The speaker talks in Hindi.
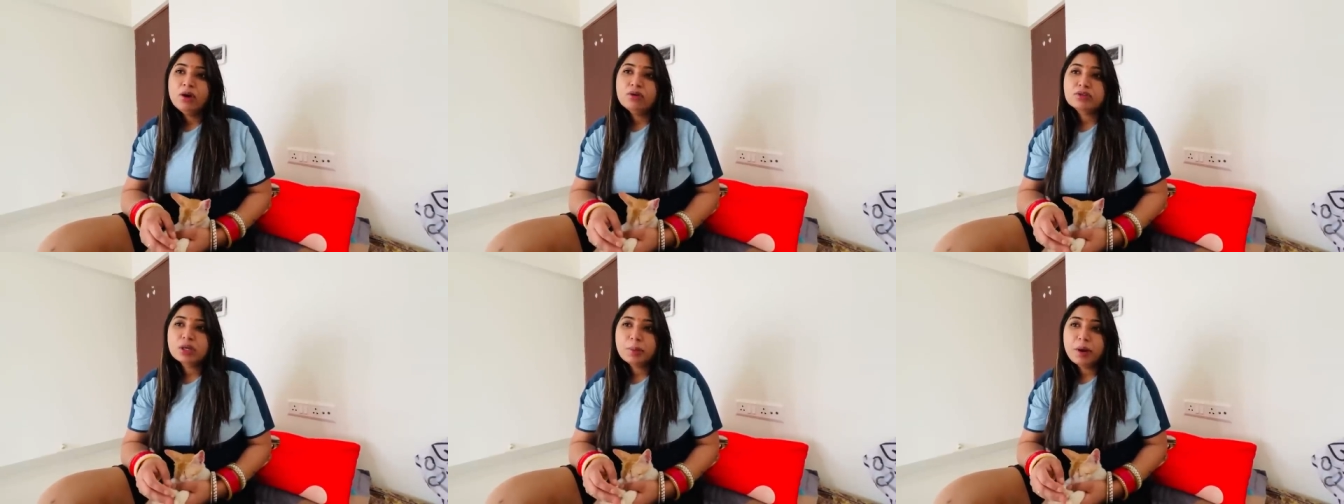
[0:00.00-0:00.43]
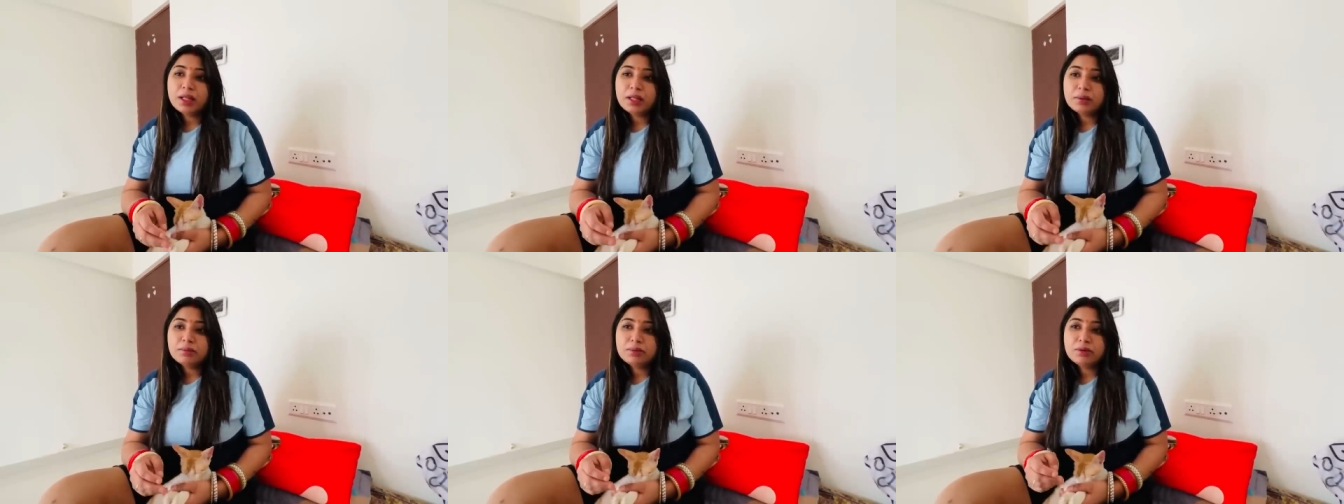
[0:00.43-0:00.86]
उसके बाद
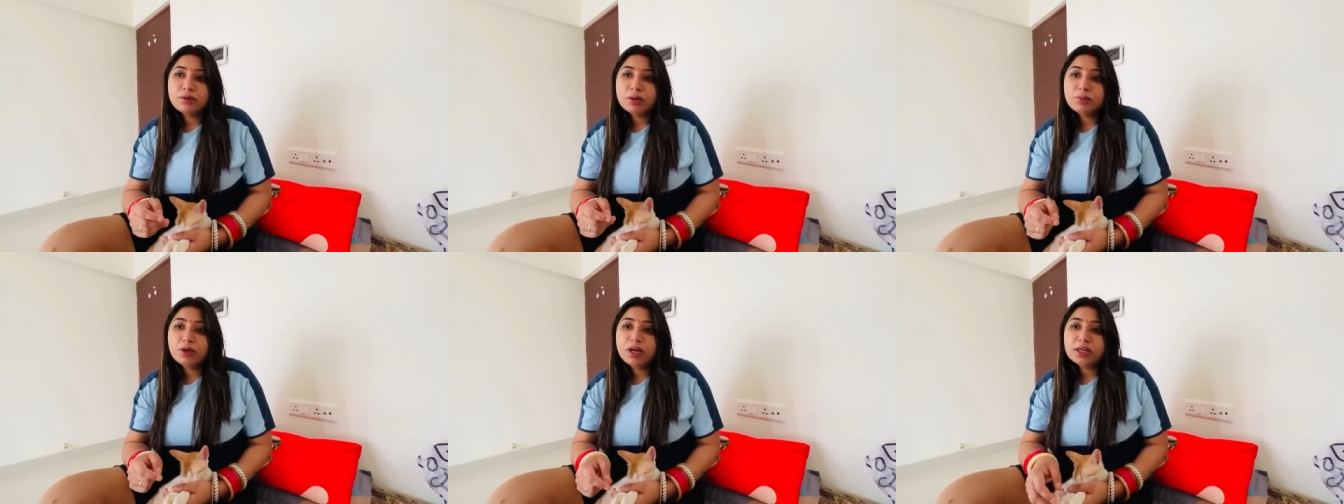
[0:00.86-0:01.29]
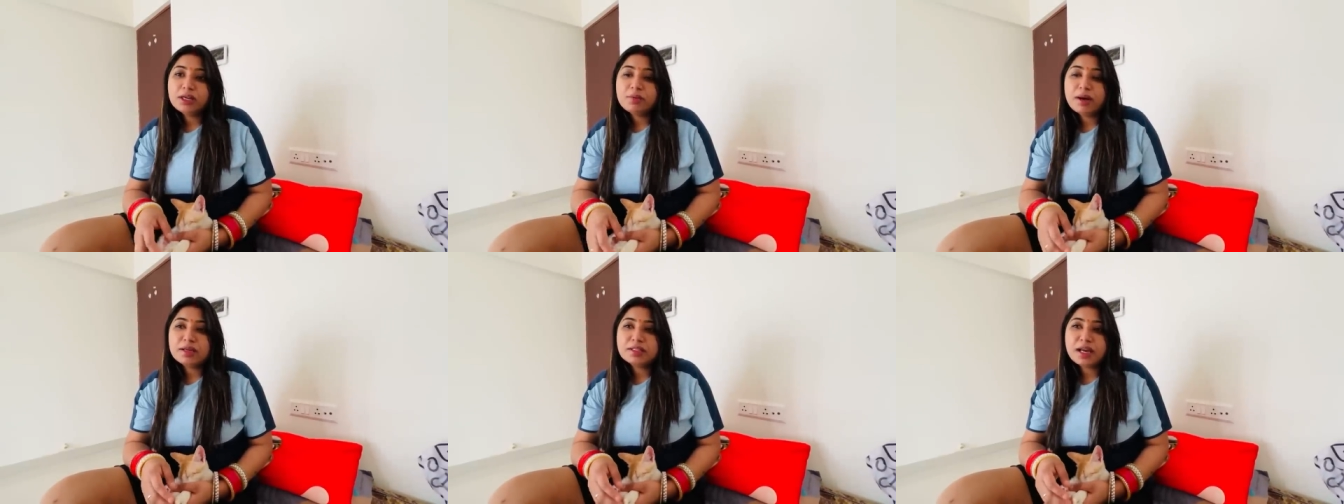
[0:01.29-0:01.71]
अब इन्होंने बोला कि
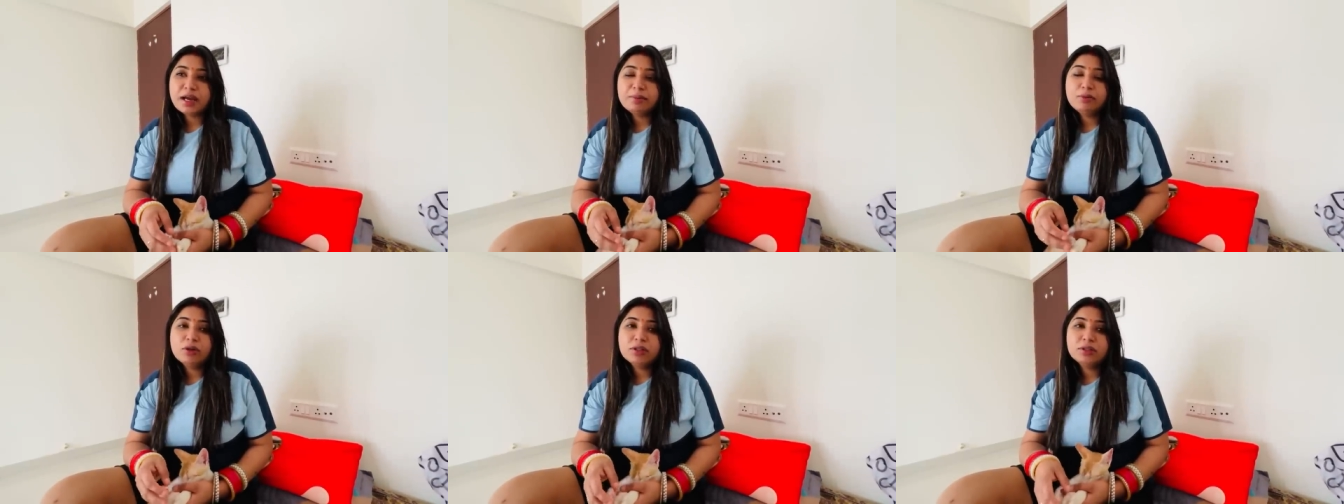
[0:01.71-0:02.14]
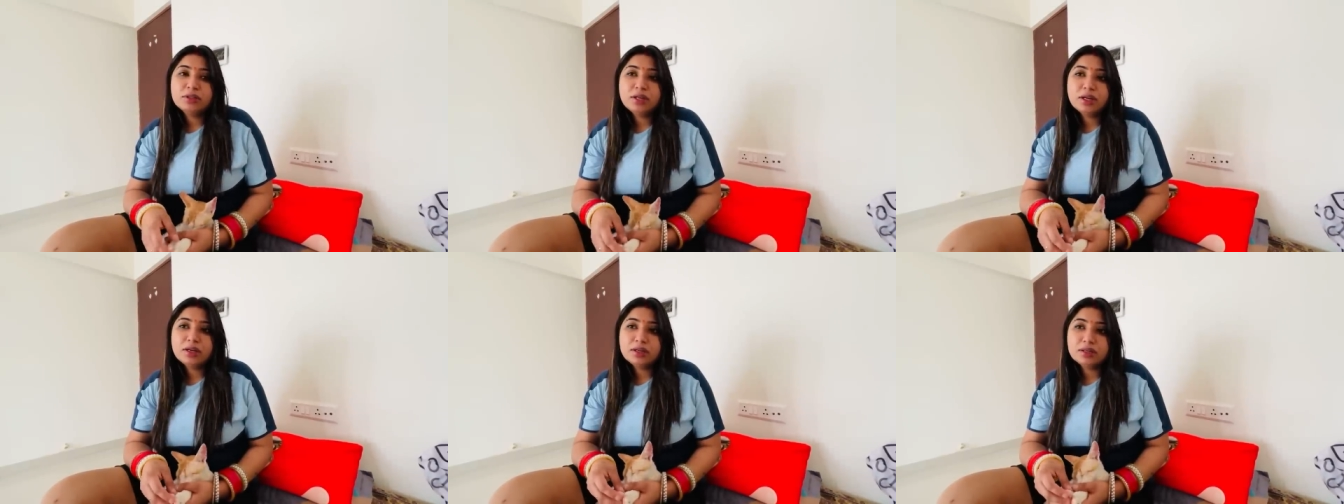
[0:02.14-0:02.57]
साहिब को
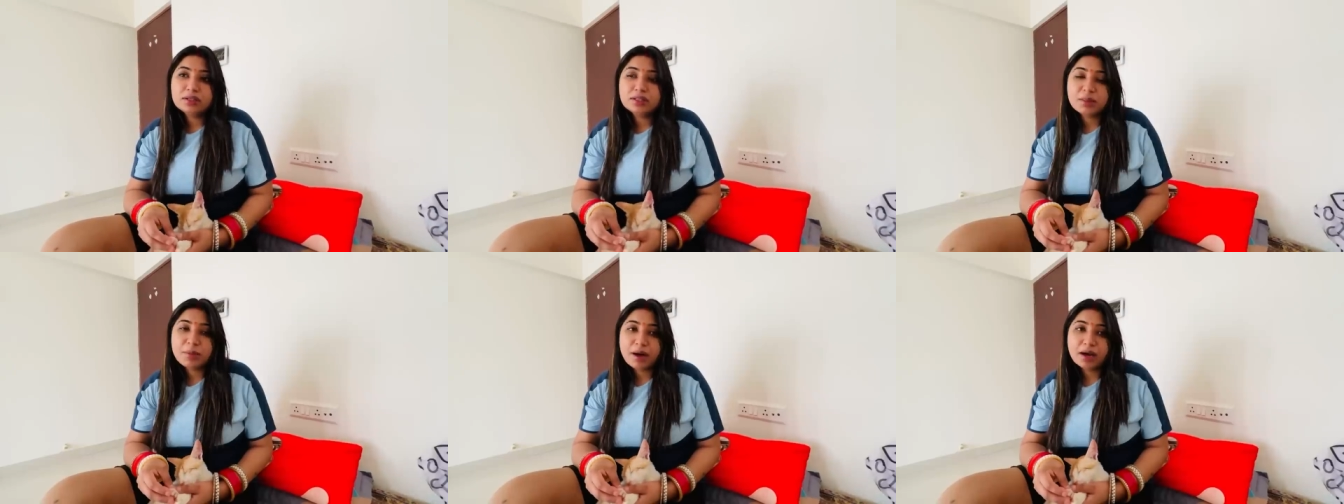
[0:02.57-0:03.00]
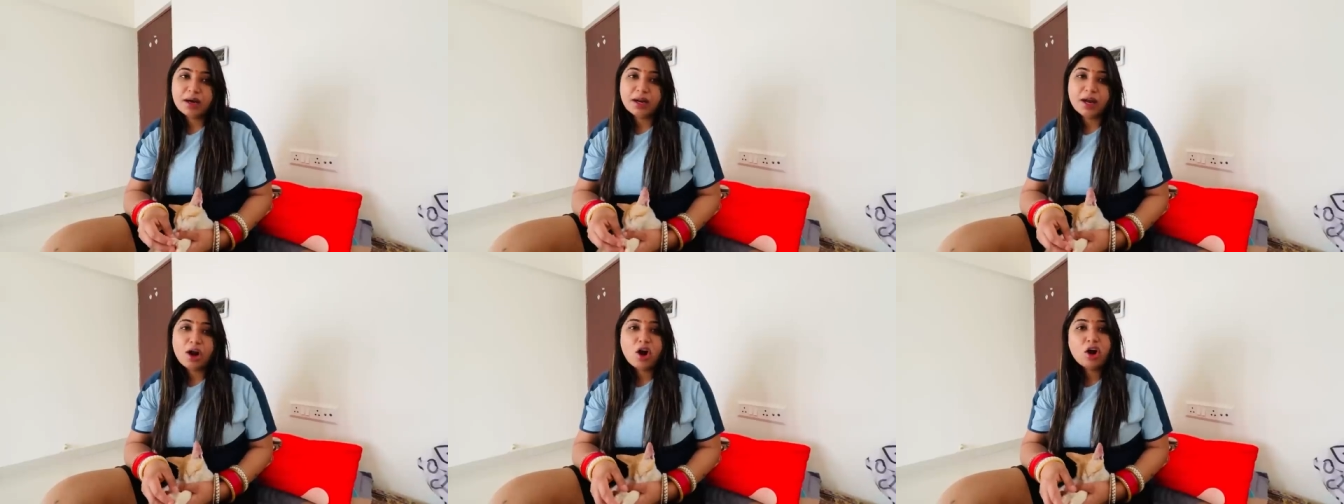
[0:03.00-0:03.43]
अंदर से बाहर
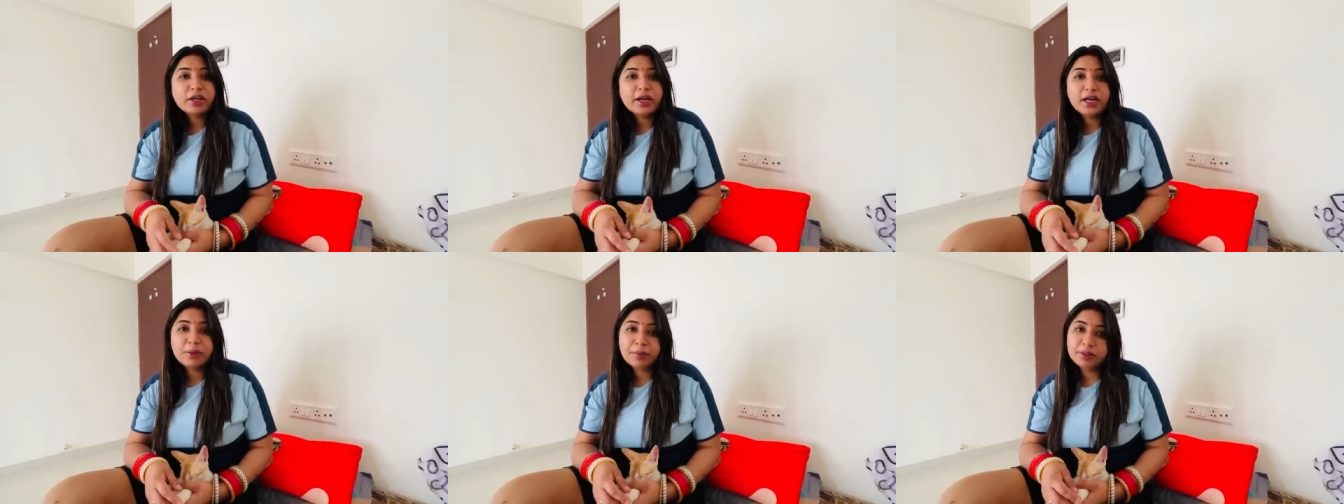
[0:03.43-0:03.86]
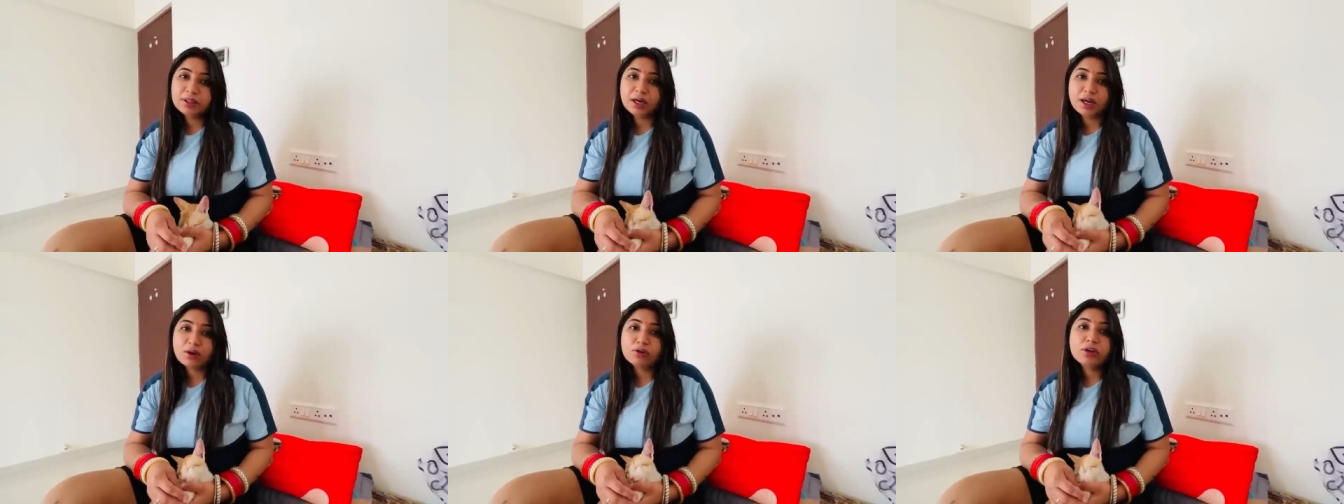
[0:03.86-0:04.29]
ले आओ और गेट बंद
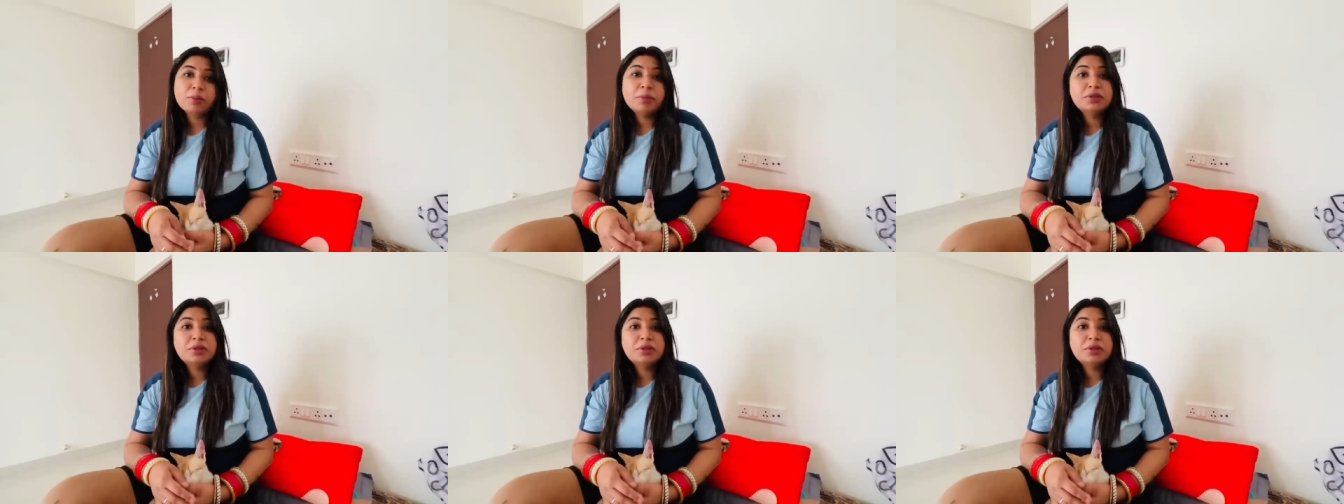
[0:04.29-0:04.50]
करा क्योंकि